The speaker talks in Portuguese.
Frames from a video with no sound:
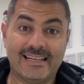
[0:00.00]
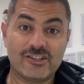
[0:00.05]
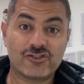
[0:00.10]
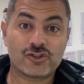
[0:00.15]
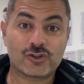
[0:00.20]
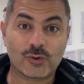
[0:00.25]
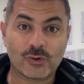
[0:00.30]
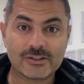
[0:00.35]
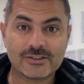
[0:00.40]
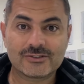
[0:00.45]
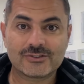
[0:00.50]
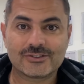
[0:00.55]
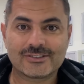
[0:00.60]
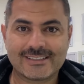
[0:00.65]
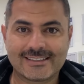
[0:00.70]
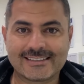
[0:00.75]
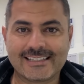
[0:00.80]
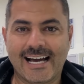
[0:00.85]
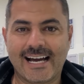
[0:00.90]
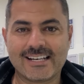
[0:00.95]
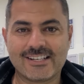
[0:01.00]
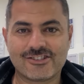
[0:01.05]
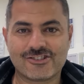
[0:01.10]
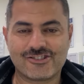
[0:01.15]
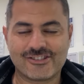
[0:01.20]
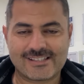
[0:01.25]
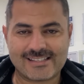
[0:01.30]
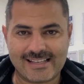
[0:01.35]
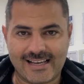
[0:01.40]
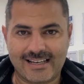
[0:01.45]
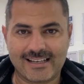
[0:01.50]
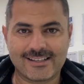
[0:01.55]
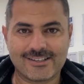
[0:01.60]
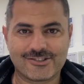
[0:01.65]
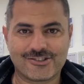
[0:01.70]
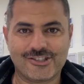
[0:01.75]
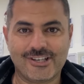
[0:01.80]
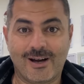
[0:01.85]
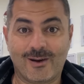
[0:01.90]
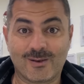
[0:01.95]
de todos os andares de
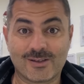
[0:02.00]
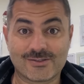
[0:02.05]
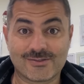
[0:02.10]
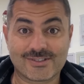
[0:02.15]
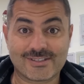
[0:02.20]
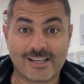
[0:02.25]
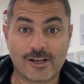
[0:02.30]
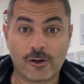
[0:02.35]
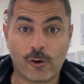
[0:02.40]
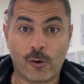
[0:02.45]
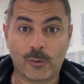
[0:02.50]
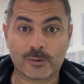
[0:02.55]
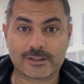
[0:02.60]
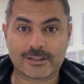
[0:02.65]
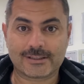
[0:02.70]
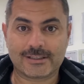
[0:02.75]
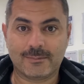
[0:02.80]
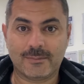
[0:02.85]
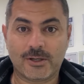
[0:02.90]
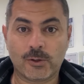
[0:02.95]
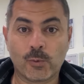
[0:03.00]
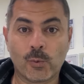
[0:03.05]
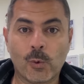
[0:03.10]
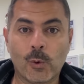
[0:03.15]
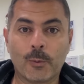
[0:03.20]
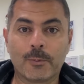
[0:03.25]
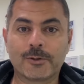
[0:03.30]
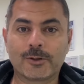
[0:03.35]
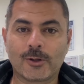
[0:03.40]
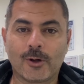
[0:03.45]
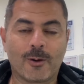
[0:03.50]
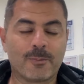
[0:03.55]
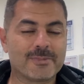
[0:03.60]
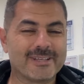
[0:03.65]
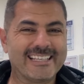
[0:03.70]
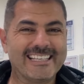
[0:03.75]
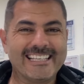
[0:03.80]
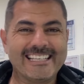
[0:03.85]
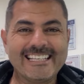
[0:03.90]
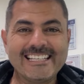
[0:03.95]
salas de aulas, você encontra também um rooftop
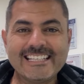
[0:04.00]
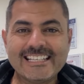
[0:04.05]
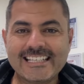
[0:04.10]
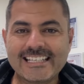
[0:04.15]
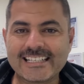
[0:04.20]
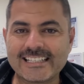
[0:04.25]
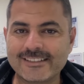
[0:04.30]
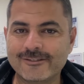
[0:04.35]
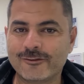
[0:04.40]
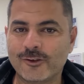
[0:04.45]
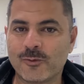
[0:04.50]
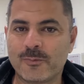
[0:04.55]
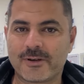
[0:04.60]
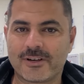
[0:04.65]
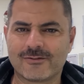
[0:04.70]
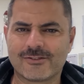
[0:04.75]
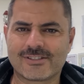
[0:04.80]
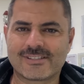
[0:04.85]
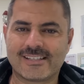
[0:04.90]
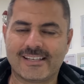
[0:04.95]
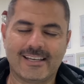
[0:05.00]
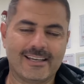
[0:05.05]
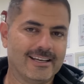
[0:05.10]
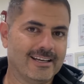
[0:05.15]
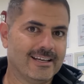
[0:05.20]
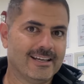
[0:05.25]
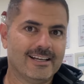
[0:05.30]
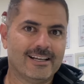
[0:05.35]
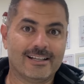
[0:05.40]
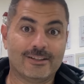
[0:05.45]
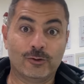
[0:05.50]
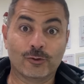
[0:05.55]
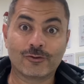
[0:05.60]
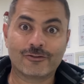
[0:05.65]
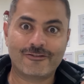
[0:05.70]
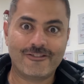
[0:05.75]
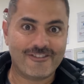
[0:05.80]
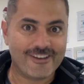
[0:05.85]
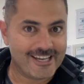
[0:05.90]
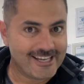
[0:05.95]
incrível para você no
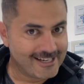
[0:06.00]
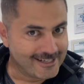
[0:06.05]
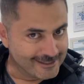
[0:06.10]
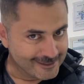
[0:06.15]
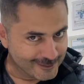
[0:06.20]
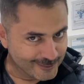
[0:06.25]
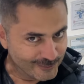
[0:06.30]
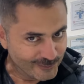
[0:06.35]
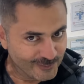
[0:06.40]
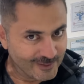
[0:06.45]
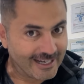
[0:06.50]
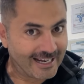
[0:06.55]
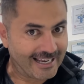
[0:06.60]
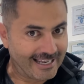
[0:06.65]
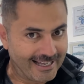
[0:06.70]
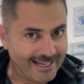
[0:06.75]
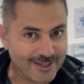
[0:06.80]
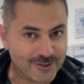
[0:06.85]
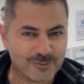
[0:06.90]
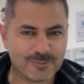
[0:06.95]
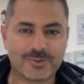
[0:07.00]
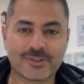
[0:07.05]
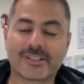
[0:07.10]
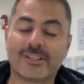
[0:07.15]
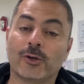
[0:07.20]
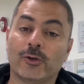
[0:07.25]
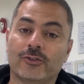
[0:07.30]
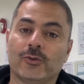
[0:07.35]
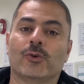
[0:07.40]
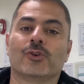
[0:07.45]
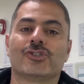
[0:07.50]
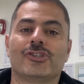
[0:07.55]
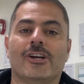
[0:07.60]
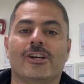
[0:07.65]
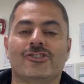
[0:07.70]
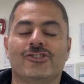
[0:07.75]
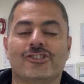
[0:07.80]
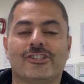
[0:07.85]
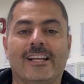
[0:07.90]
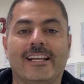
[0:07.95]
verão, claro, porque hoje
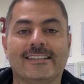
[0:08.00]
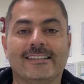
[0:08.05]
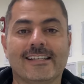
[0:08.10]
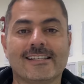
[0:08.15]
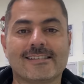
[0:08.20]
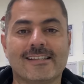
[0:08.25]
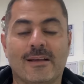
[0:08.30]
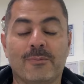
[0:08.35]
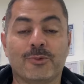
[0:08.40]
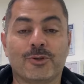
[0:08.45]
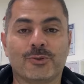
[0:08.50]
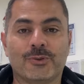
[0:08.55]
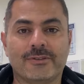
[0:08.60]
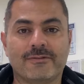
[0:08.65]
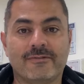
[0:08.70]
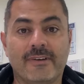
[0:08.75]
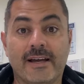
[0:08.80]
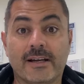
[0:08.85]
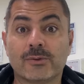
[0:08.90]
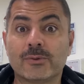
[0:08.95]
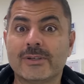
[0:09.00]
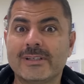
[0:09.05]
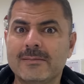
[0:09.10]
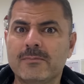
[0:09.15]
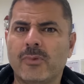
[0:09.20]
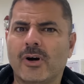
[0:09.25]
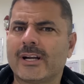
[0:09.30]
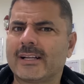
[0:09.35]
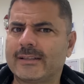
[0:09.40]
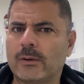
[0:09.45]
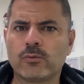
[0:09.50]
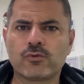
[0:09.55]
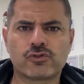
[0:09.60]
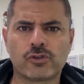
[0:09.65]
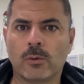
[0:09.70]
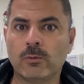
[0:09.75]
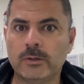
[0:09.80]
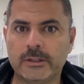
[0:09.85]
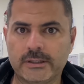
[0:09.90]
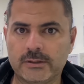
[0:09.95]
a gente está em dezembro, no inverno, embora tá um
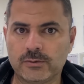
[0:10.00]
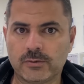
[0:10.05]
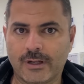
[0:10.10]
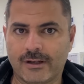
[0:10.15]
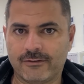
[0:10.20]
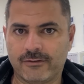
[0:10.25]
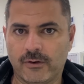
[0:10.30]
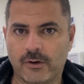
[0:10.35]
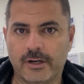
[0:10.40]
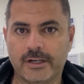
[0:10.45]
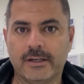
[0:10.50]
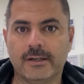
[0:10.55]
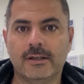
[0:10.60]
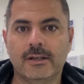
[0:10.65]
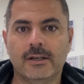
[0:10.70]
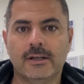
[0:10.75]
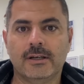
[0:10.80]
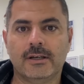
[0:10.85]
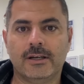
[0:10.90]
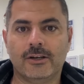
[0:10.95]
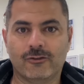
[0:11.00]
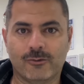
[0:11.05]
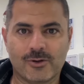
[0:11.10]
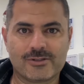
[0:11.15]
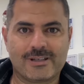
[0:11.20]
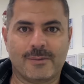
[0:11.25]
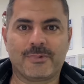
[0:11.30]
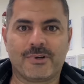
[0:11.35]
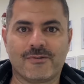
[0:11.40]
sol lindo lá fora. Eu vou mostrar para